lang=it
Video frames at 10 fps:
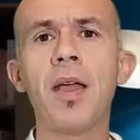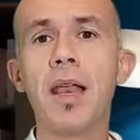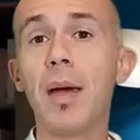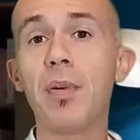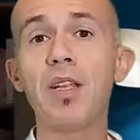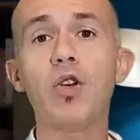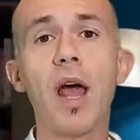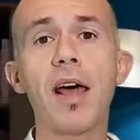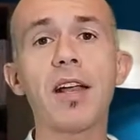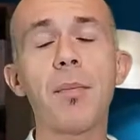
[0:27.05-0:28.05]
La prendo
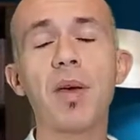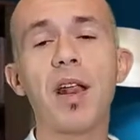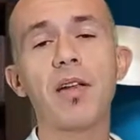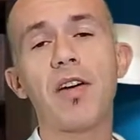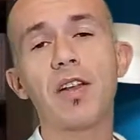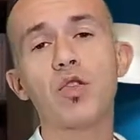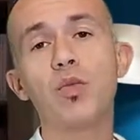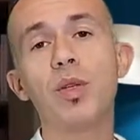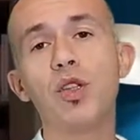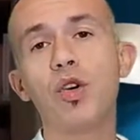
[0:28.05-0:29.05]
larga per arrivare
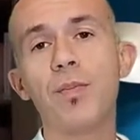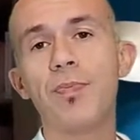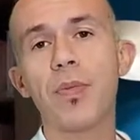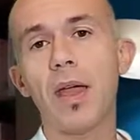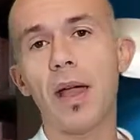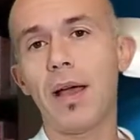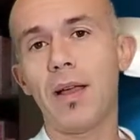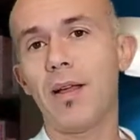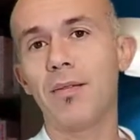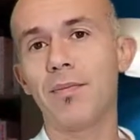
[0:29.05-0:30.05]
subito
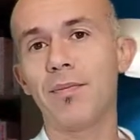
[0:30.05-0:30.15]
a